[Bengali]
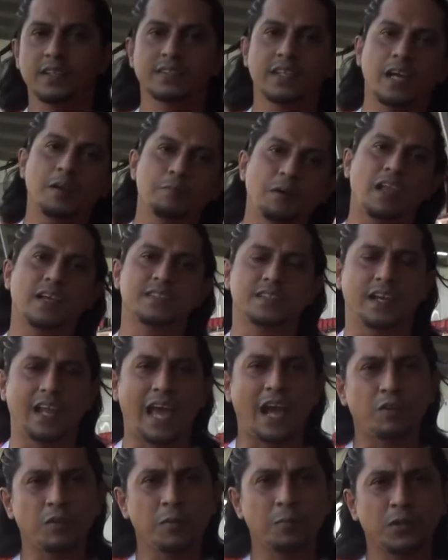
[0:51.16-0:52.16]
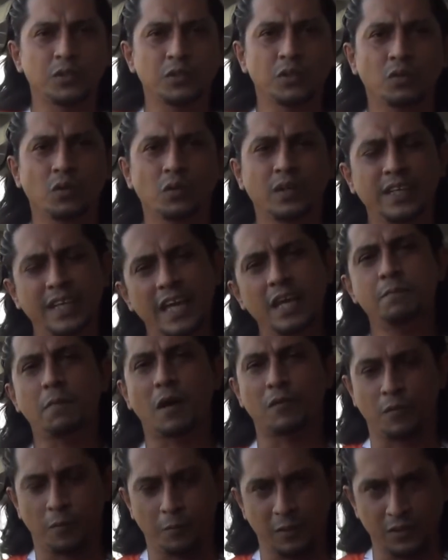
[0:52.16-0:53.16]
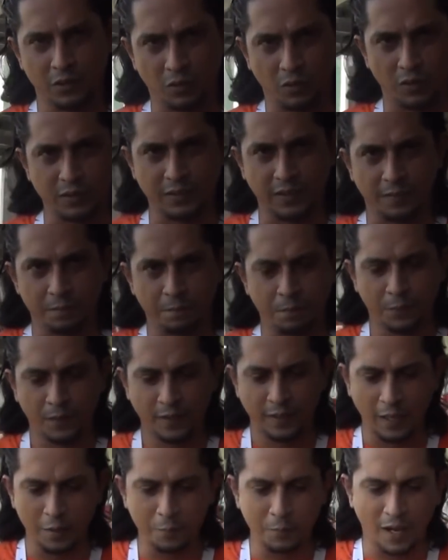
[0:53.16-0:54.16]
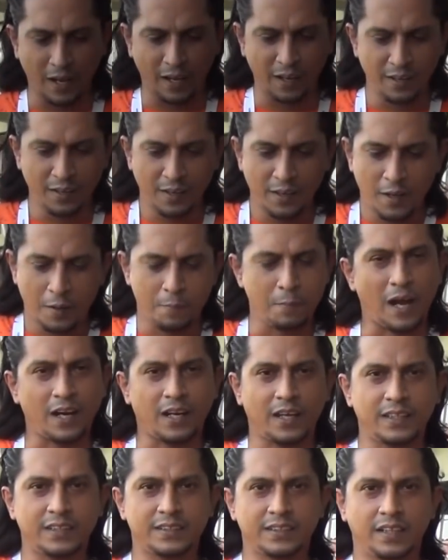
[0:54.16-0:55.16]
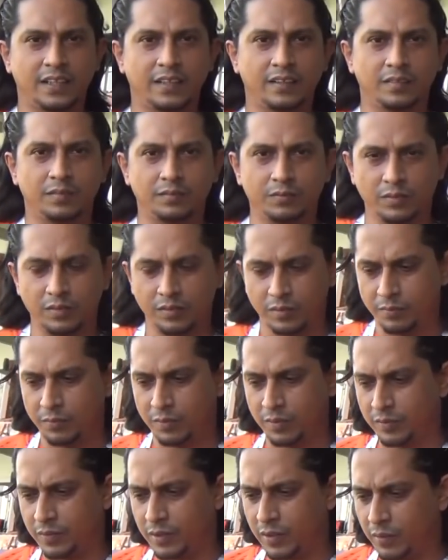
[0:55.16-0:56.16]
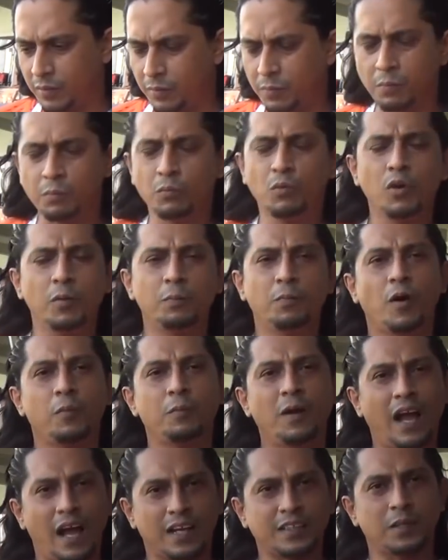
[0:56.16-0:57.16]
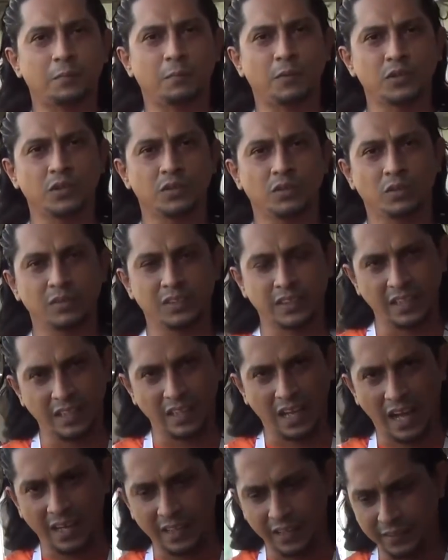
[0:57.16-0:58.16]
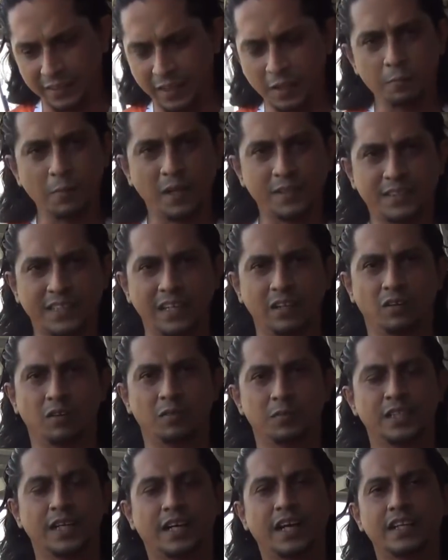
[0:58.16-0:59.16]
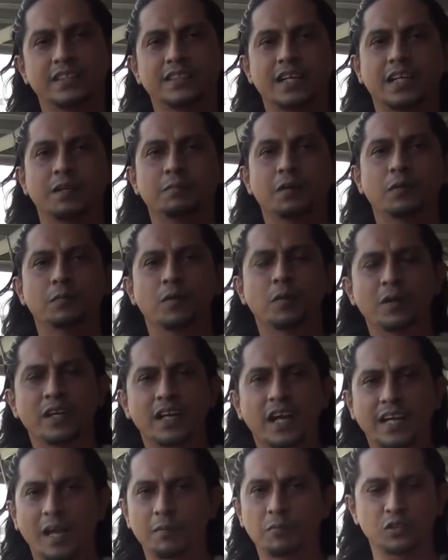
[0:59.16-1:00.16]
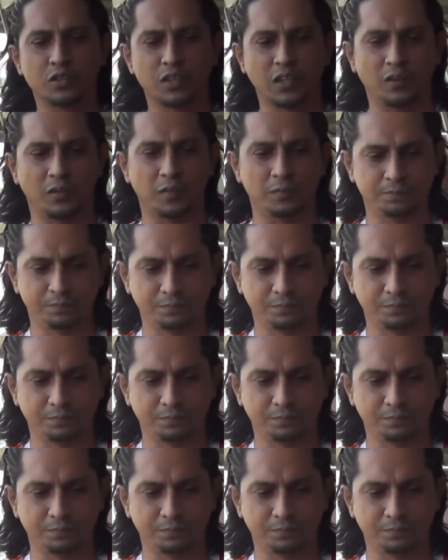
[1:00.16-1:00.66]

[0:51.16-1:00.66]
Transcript: সাকিব আল হাসান এখনও পর্যন্ত কি পারফরমেন্স করেছেন কিংবা বাংলাদেশের মূল পর্বে আসা পর্যন্ত যে আগে তিন ম্যাচ ছিল সেখানে সাকিবের ভূমিকা কেমন ছিল